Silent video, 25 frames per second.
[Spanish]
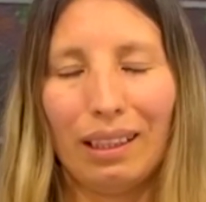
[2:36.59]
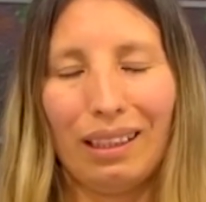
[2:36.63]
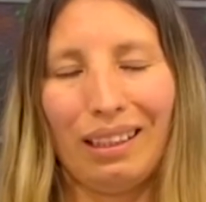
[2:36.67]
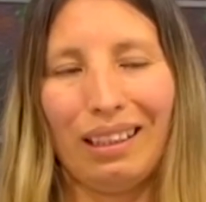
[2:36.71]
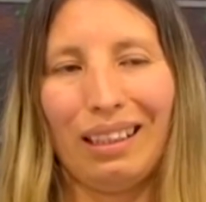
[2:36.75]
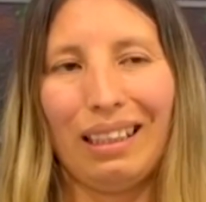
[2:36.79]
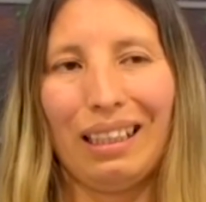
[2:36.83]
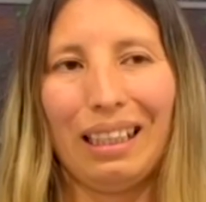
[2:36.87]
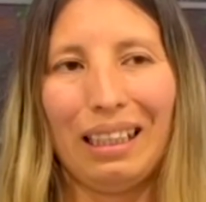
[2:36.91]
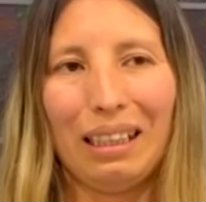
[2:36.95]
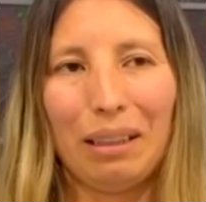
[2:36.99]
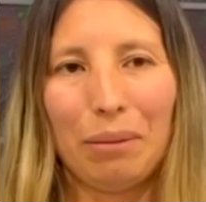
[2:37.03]

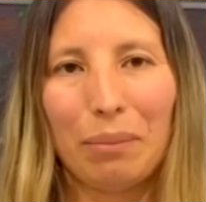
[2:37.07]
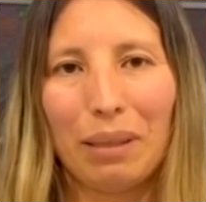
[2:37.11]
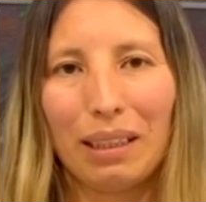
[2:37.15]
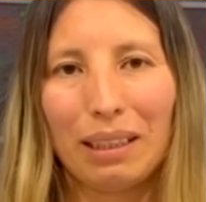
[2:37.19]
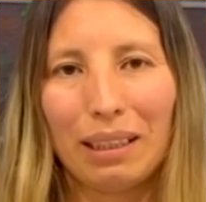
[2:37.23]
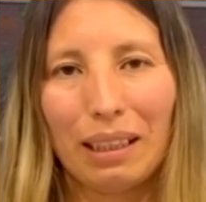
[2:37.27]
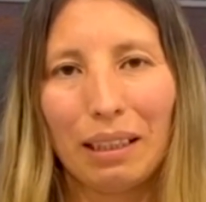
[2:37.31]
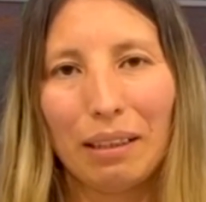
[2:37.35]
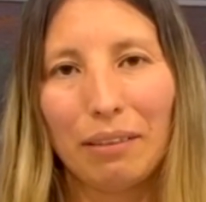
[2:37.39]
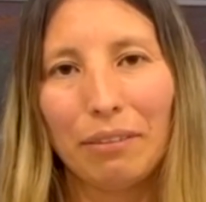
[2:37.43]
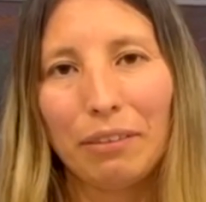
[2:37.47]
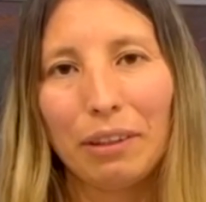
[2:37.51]
leí
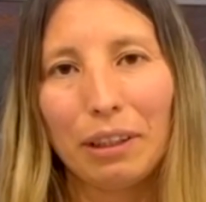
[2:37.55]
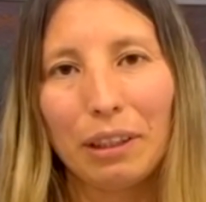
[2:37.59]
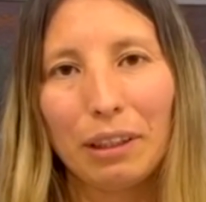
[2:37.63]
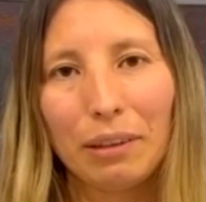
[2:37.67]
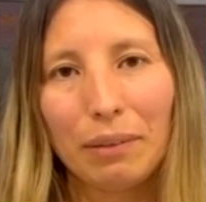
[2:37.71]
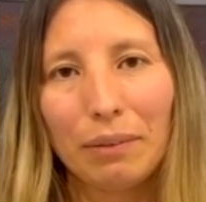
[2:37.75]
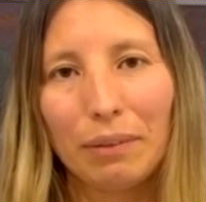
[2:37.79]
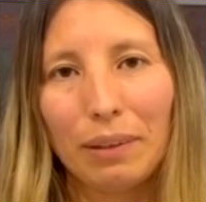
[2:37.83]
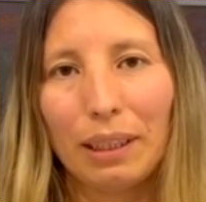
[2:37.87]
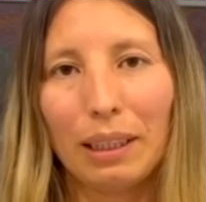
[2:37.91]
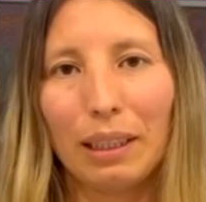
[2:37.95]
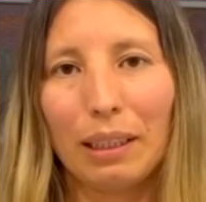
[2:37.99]
más la
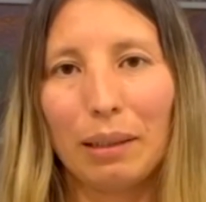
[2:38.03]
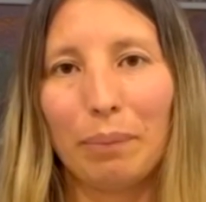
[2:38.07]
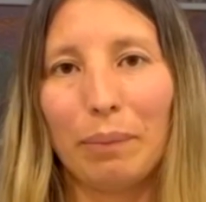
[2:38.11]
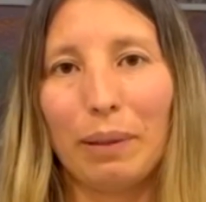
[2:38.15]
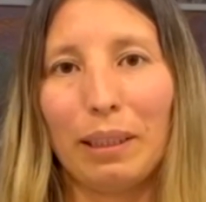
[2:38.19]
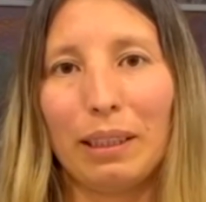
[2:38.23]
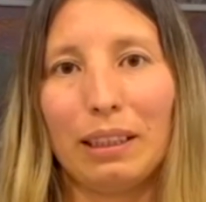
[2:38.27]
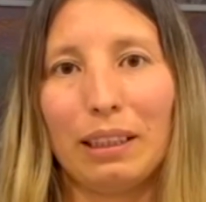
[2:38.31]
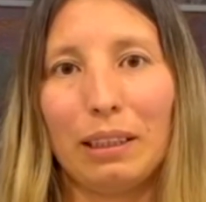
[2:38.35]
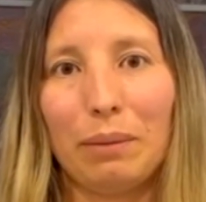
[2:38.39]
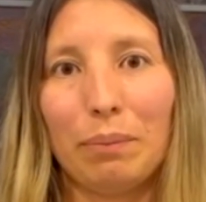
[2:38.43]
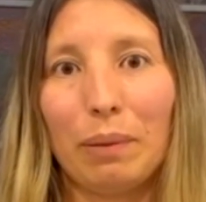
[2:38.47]
Biblia,
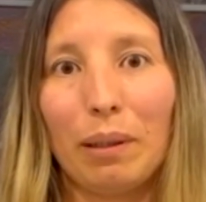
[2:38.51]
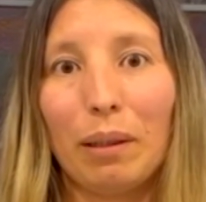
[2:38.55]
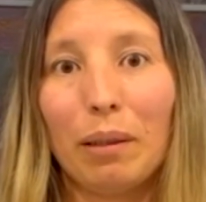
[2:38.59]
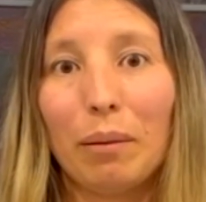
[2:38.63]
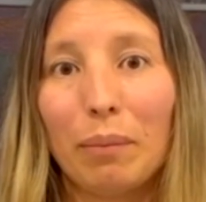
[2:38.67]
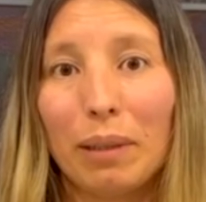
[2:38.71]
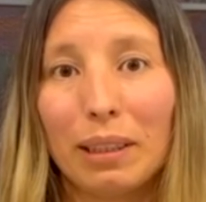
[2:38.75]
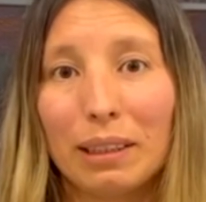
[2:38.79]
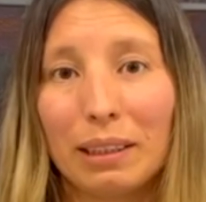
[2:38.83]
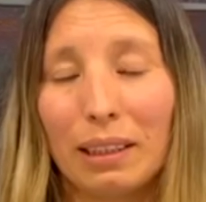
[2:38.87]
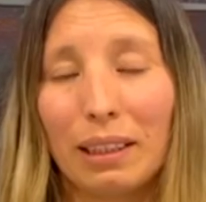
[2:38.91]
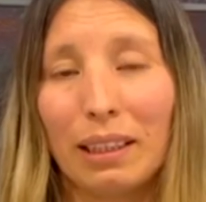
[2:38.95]
participaba
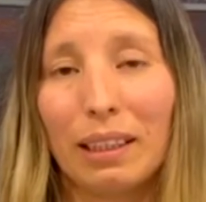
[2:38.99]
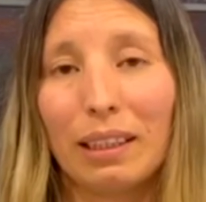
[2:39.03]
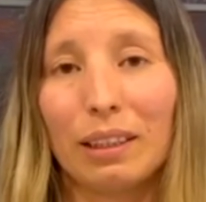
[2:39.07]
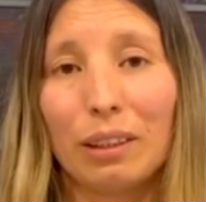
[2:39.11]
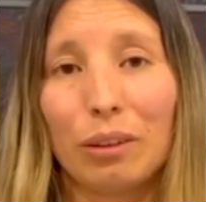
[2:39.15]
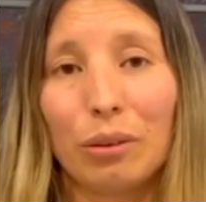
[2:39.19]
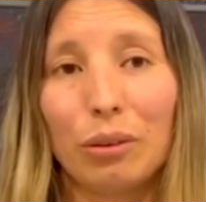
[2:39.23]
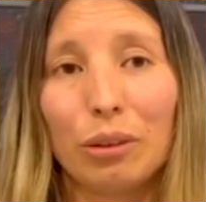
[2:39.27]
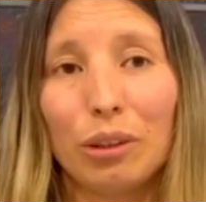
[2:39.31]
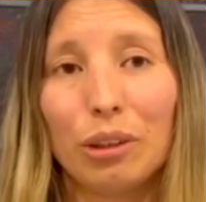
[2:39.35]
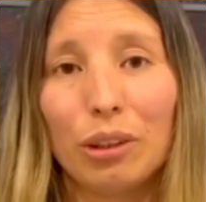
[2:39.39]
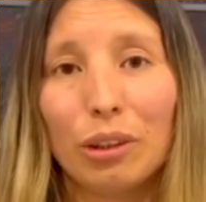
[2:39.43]
más en las
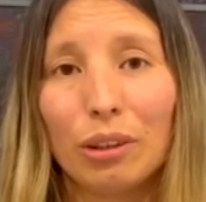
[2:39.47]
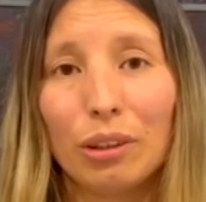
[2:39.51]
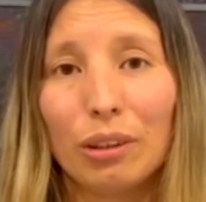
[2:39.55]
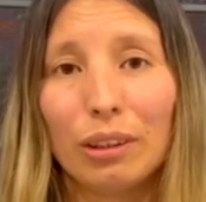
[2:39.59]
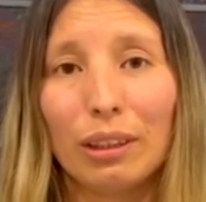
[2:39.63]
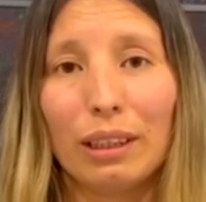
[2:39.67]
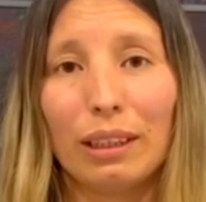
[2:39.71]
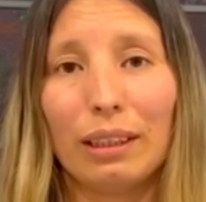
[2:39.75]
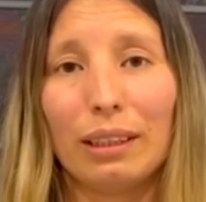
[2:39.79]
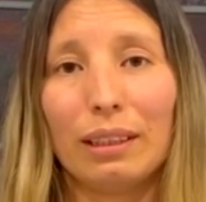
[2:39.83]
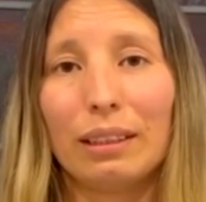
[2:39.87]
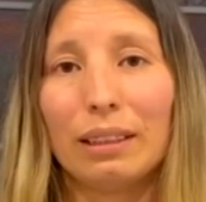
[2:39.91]

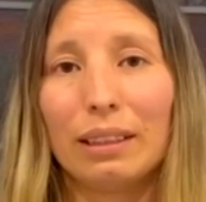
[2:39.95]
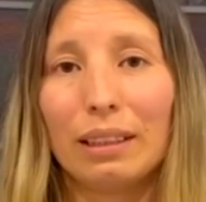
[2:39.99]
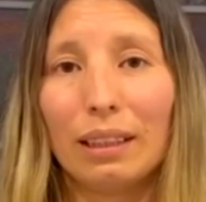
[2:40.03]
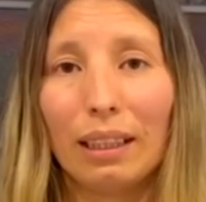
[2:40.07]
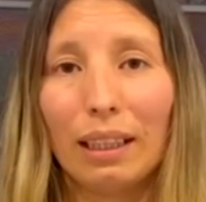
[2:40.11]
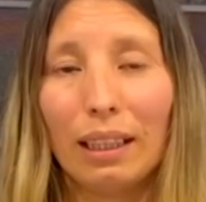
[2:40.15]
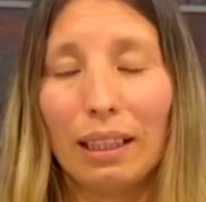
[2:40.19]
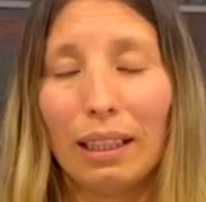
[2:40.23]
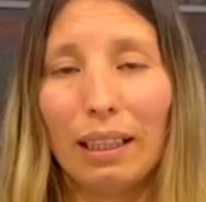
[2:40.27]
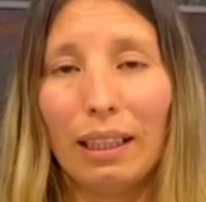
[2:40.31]
reuniones,